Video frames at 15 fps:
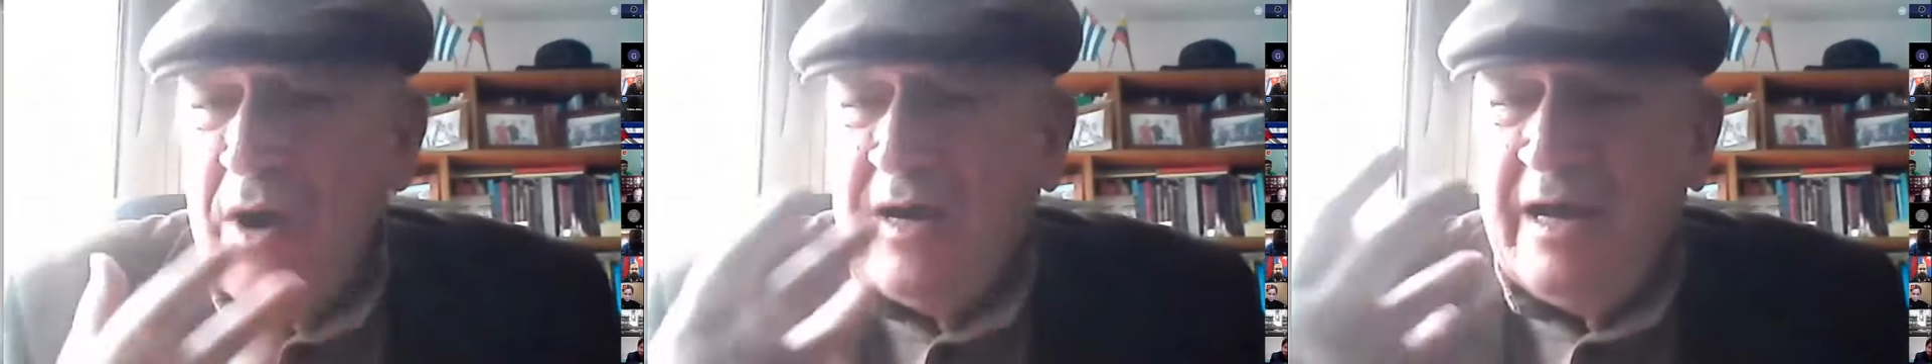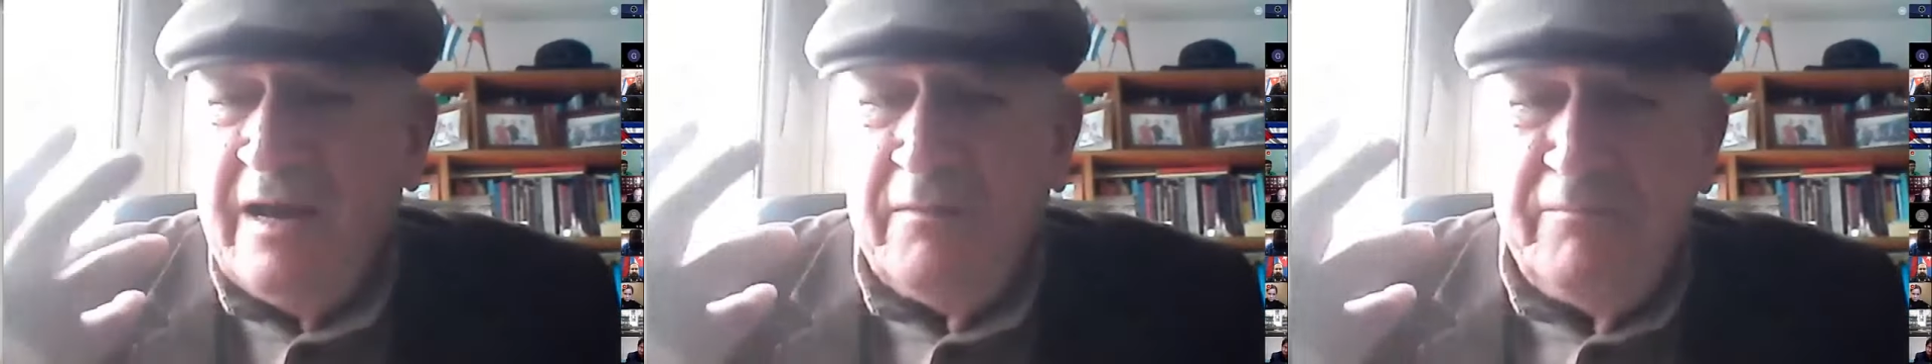
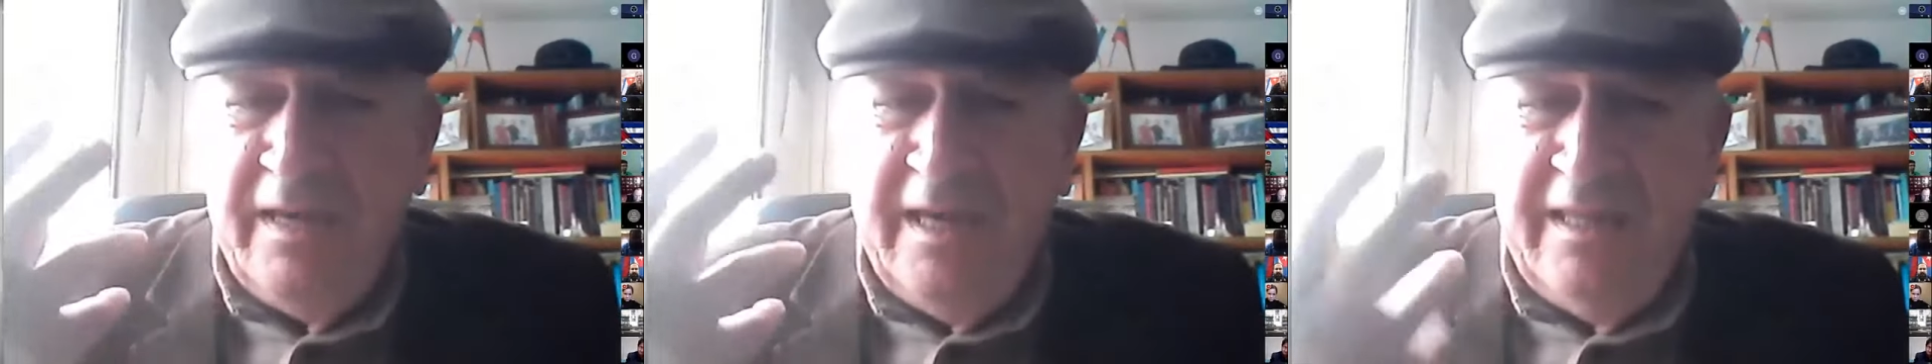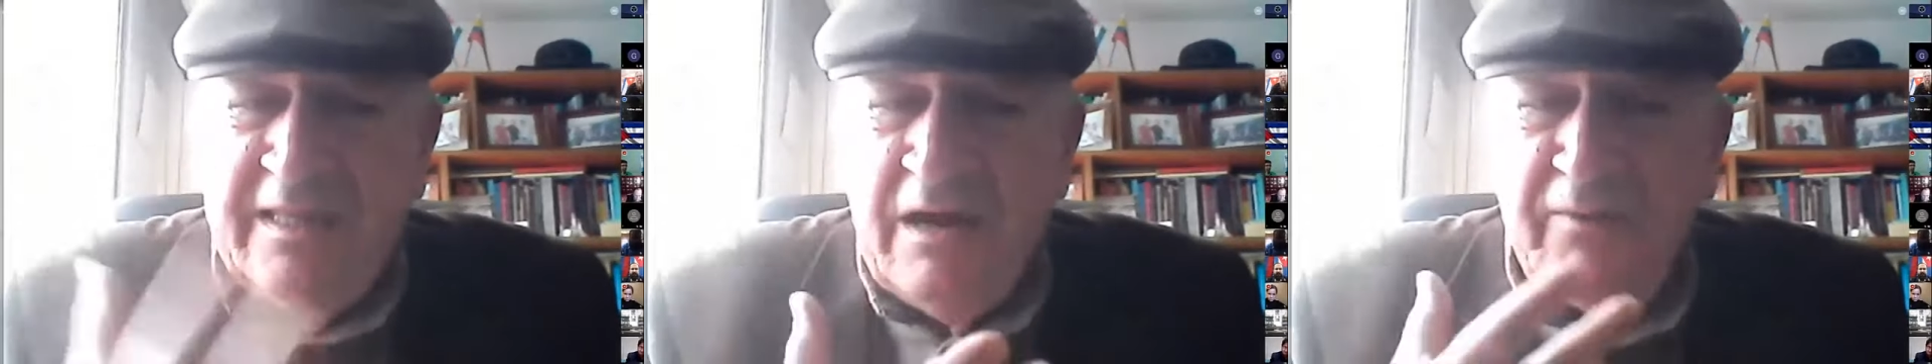Juan
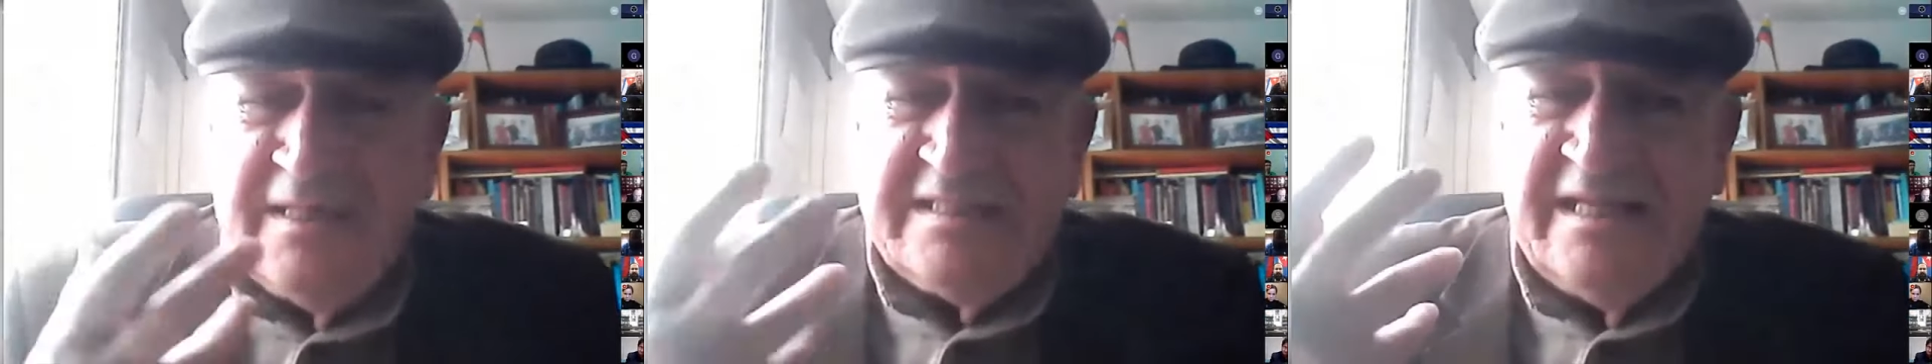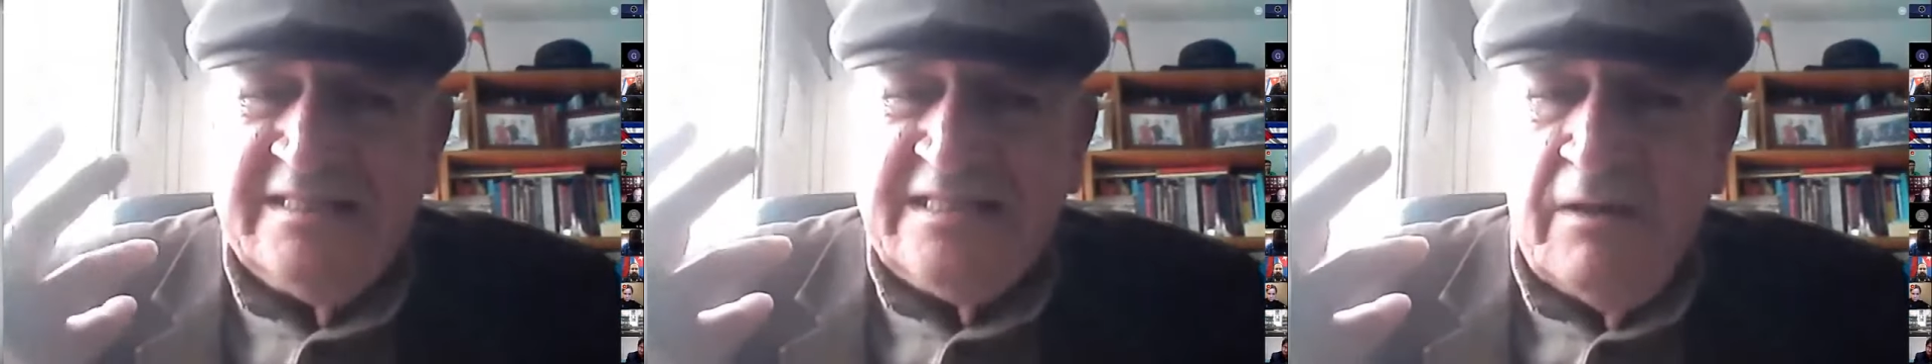Almeida,
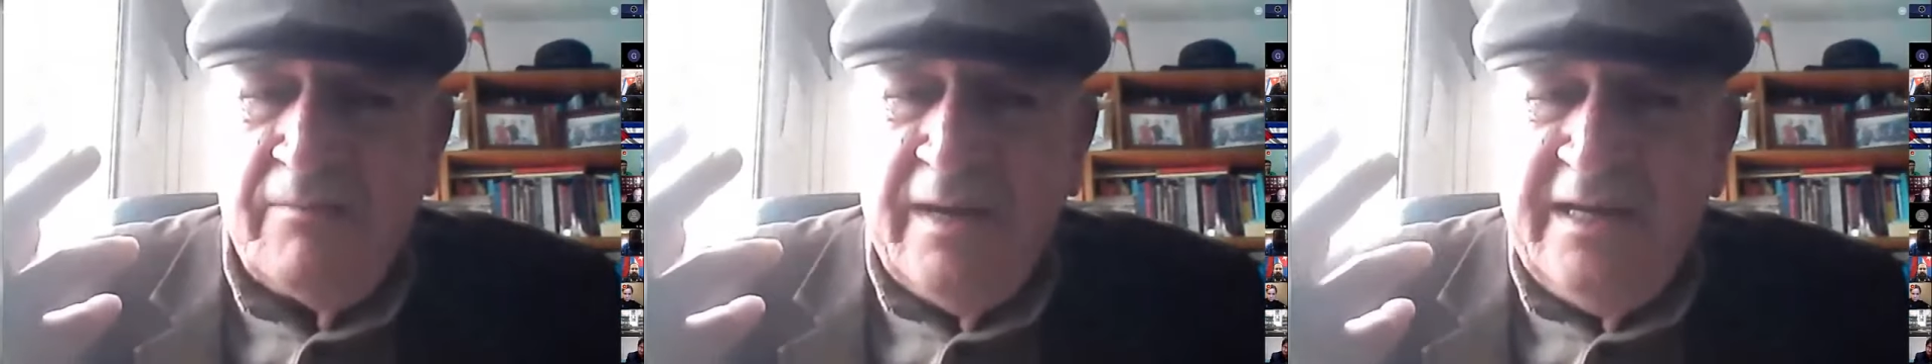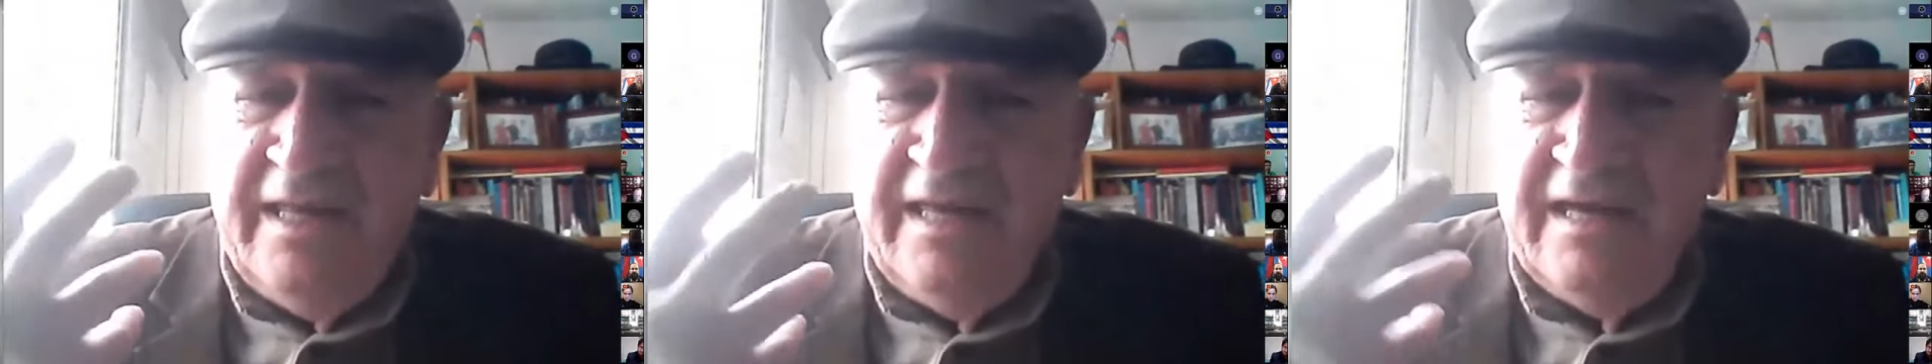Abel Santa
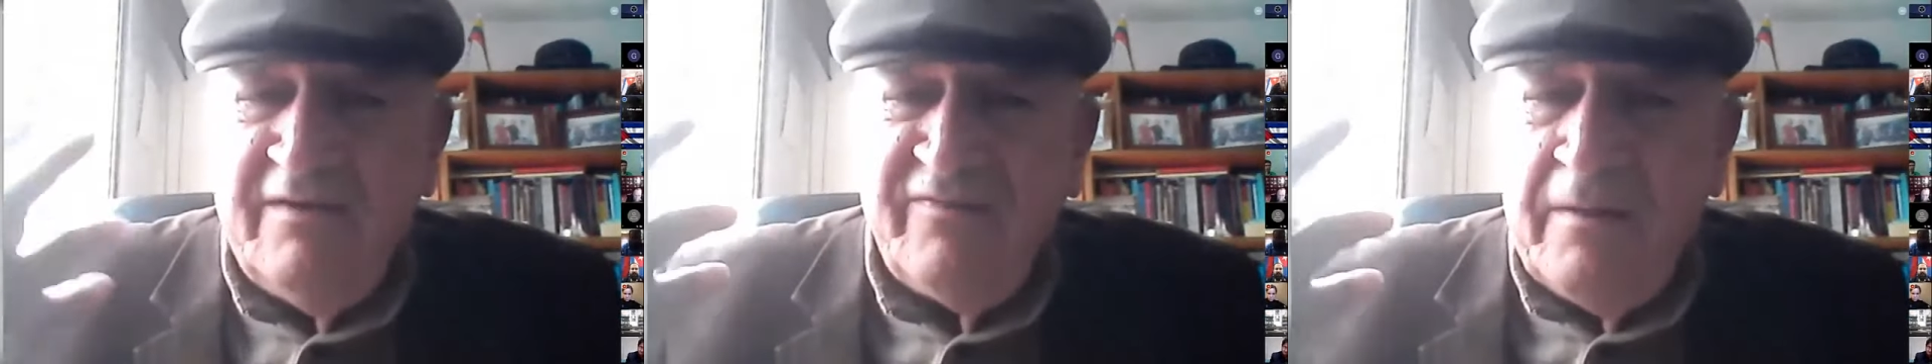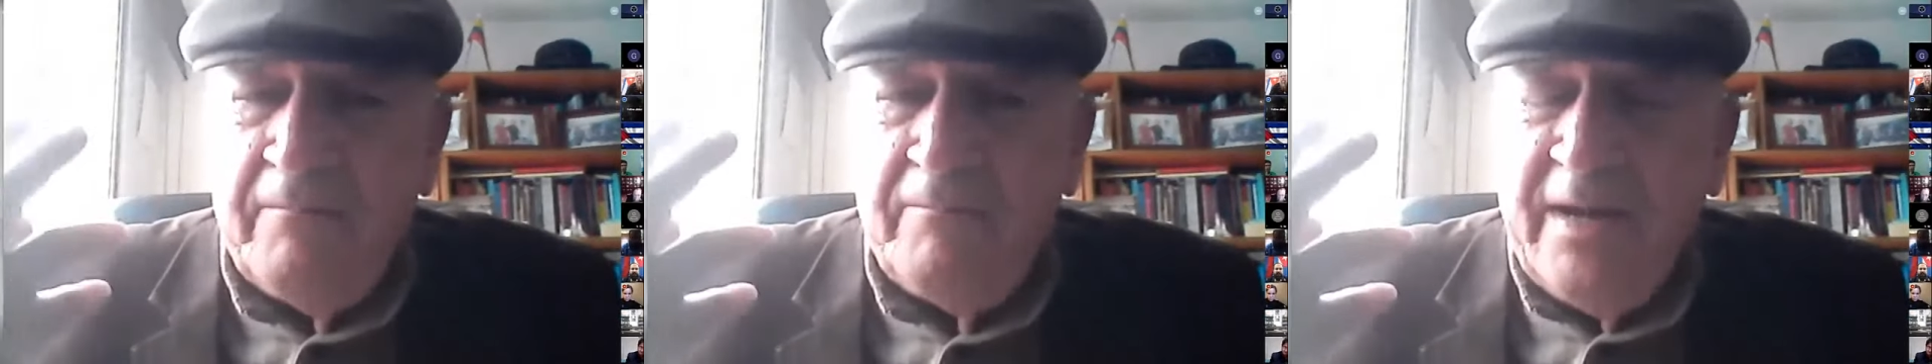
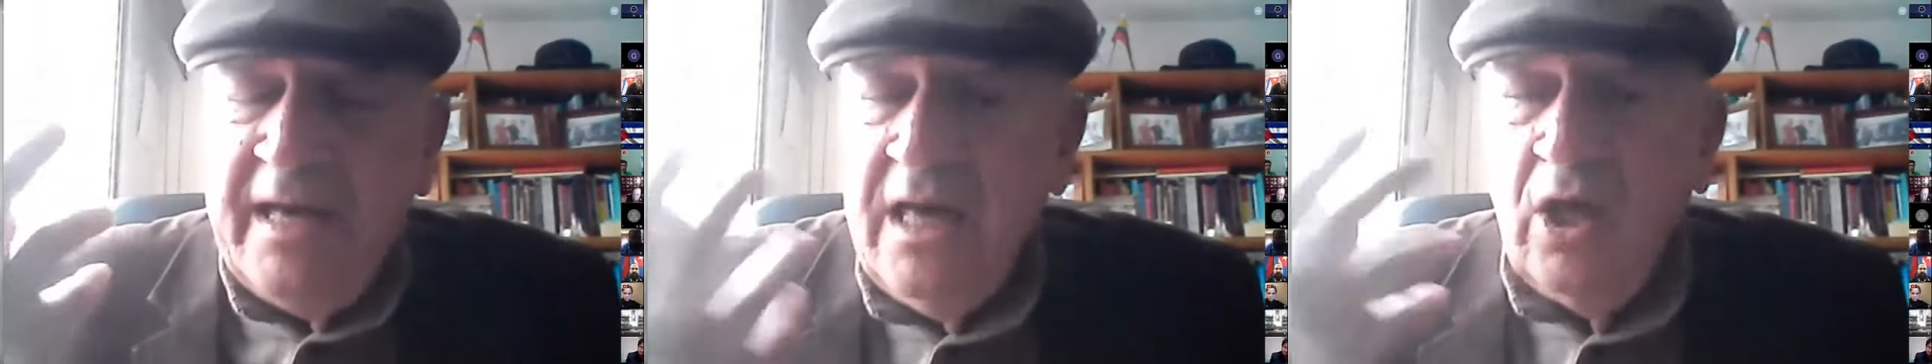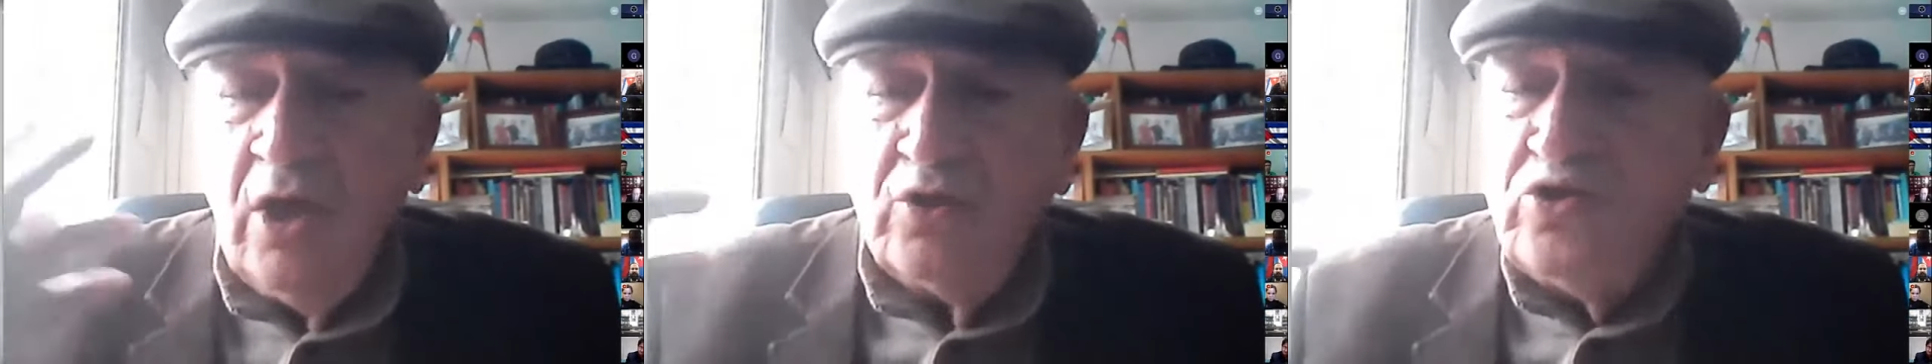María, Fran Paez,